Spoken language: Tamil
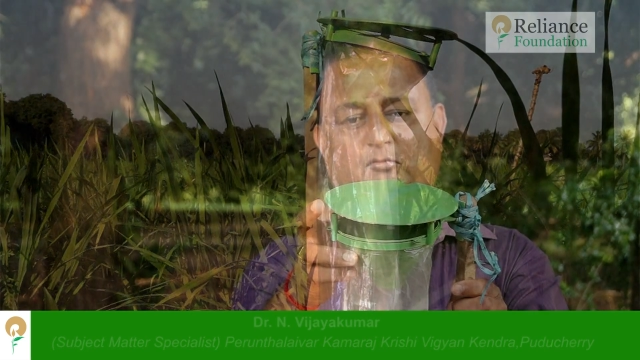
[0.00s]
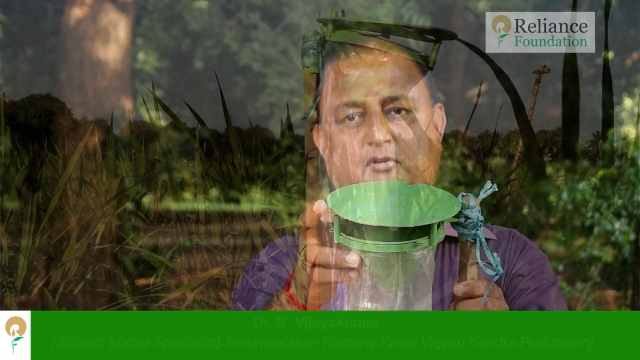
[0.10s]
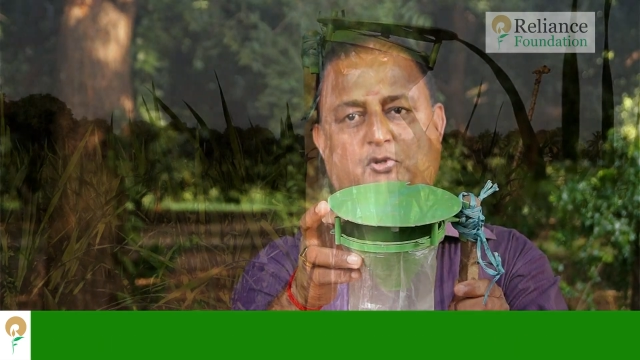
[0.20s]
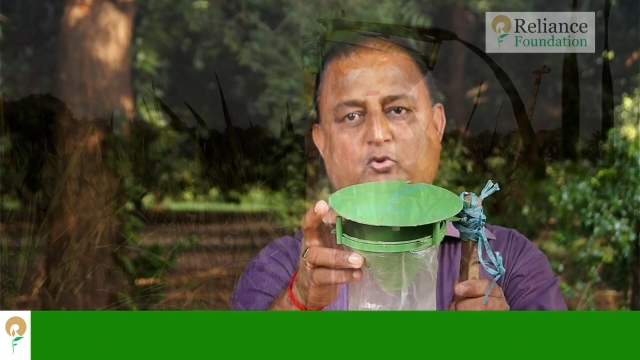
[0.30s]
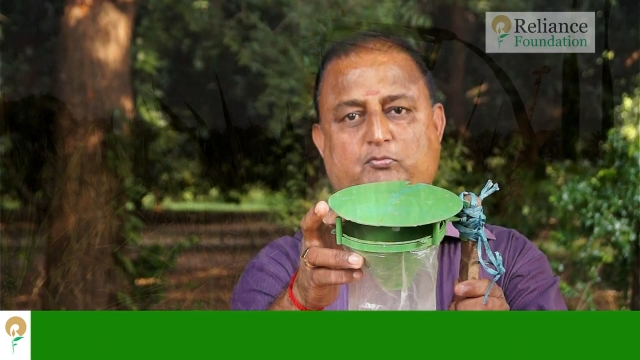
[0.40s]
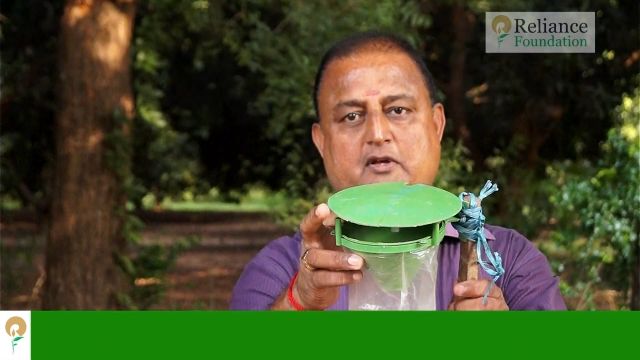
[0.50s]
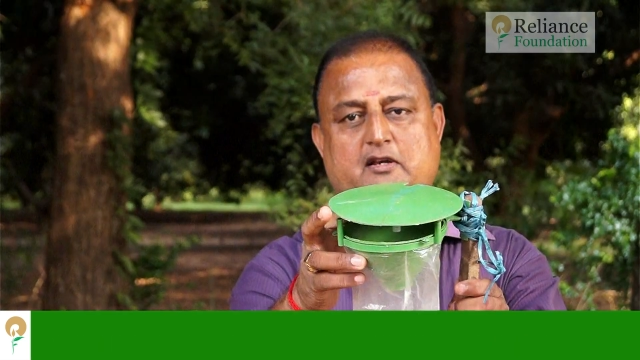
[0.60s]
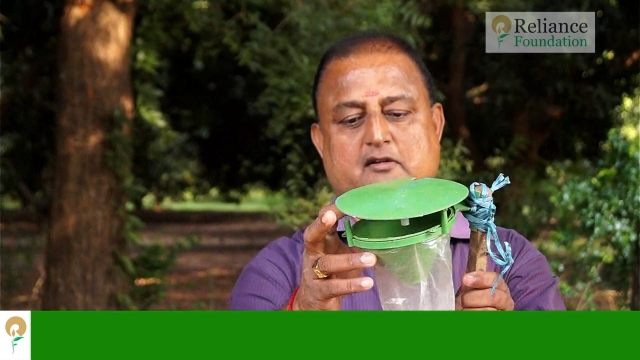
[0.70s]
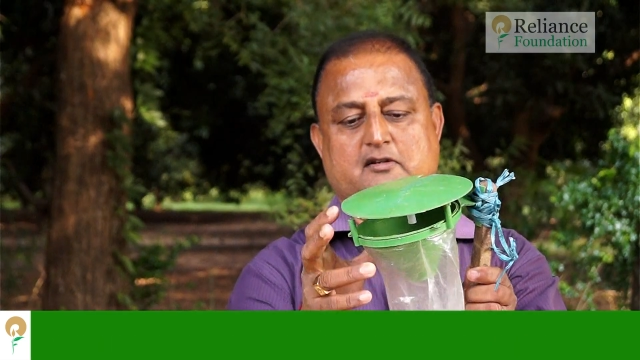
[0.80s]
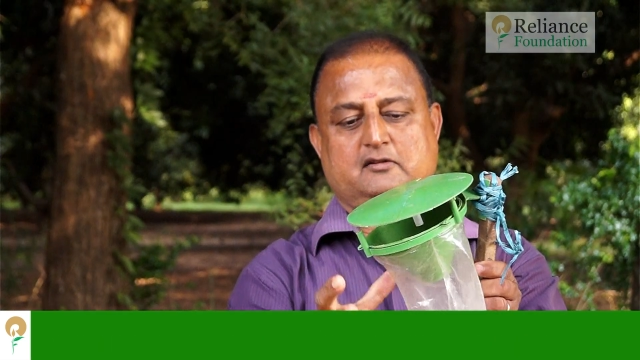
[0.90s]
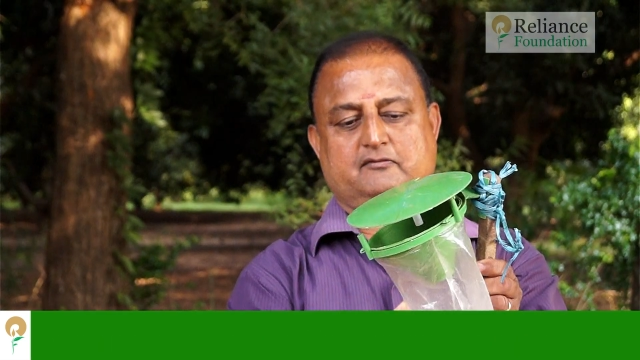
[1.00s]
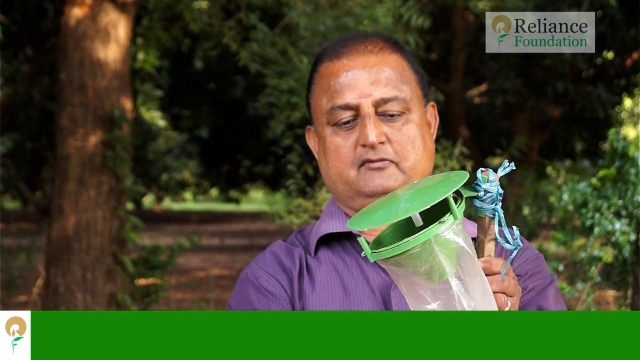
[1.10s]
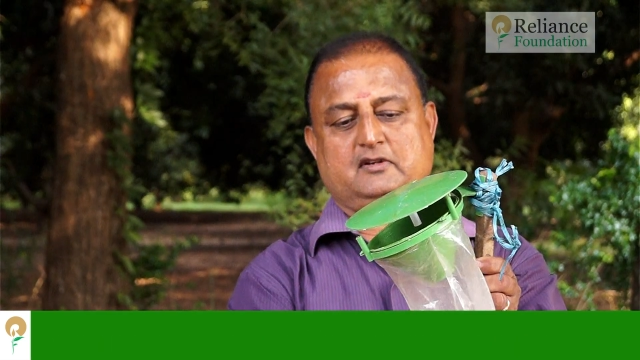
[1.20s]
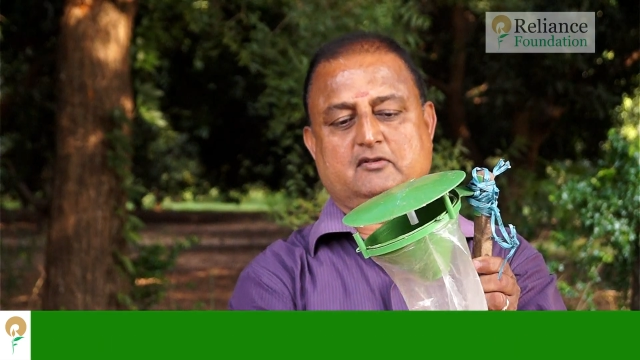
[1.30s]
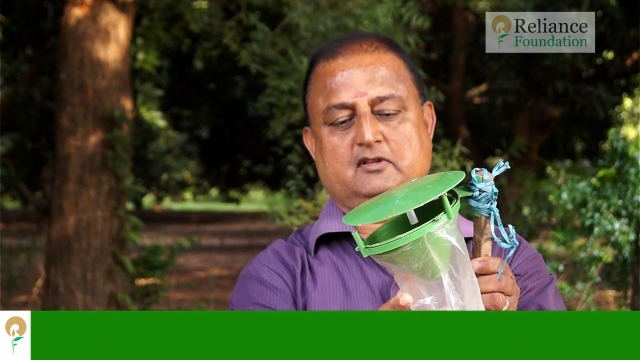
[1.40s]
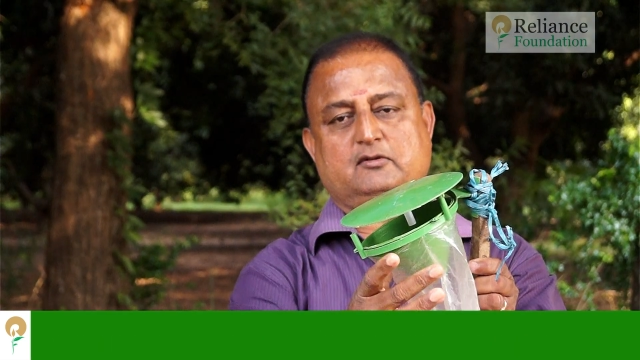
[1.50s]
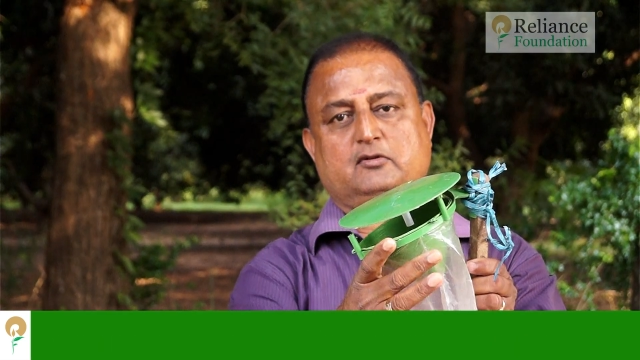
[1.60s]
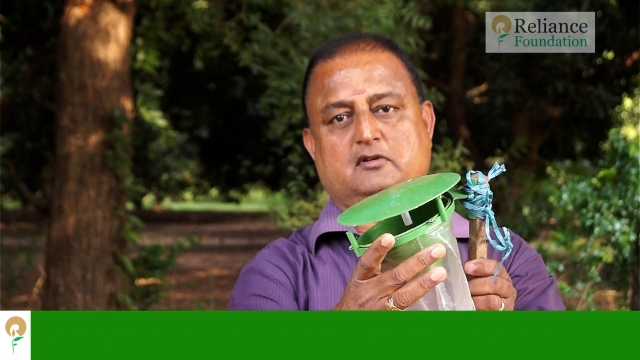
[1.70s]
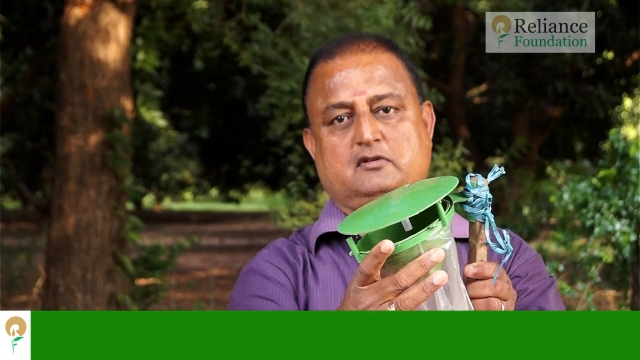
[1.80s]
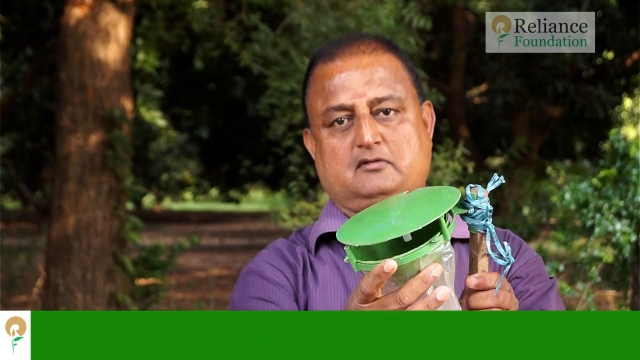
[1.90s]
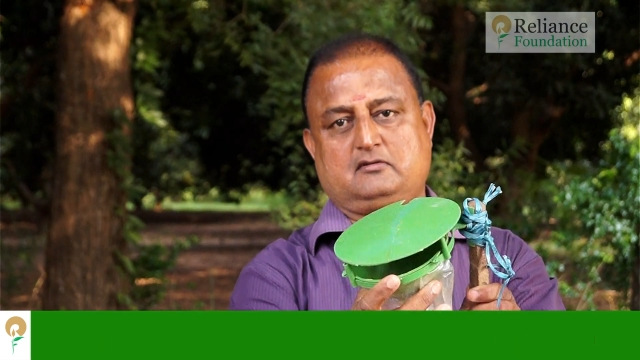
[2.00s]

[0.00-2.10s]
ஒரு டியூப் மாதிரி இருக்குது இங்கே வந்து ஒரு